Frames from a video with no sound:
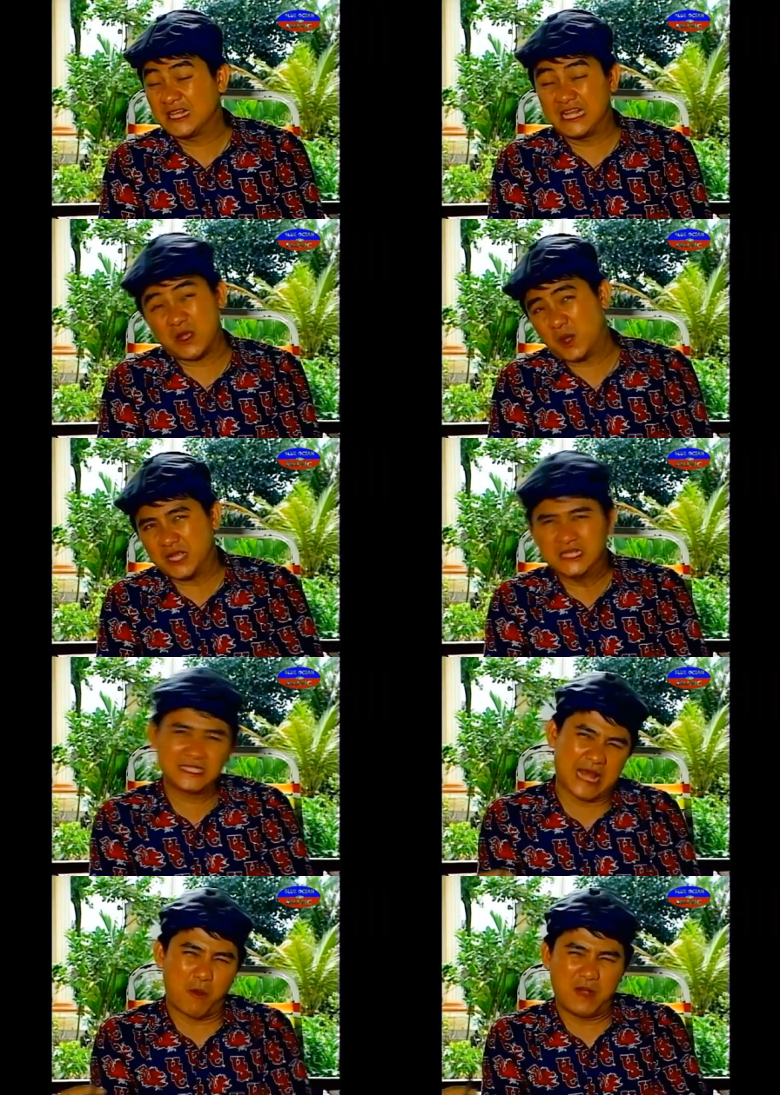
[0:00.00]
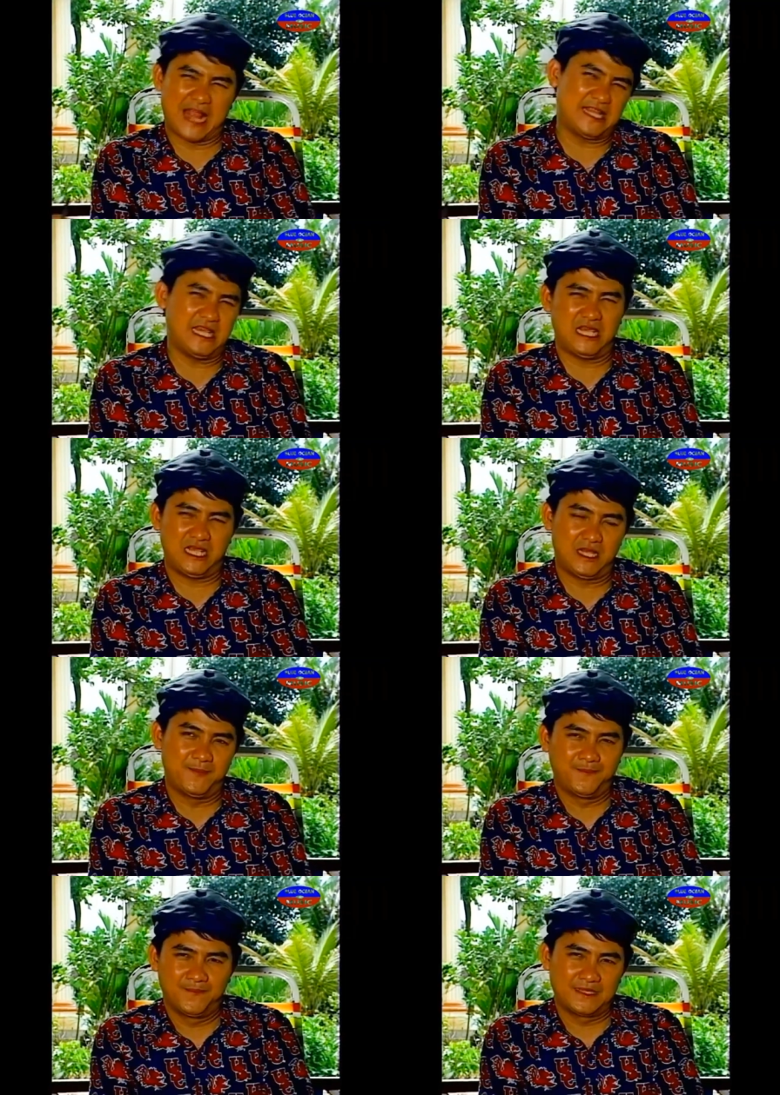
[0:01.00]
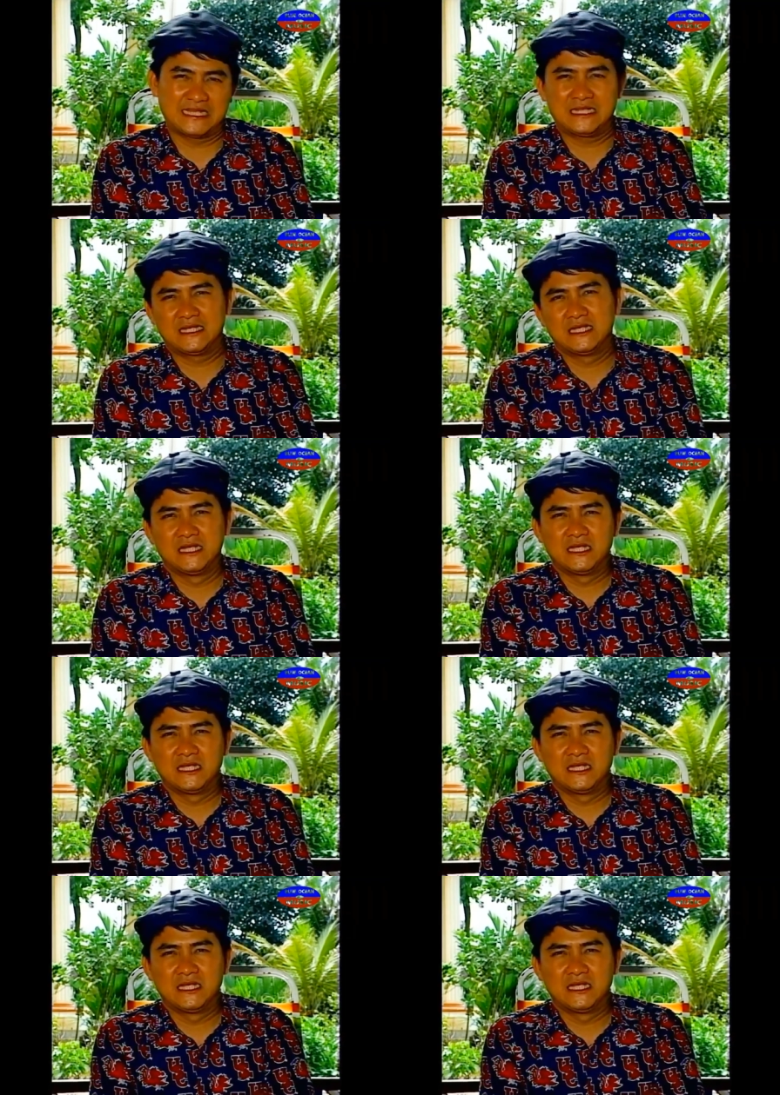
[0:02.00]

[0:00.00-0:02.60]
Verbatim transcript: dĩ tao có tên sạo là gì? Vì sao em?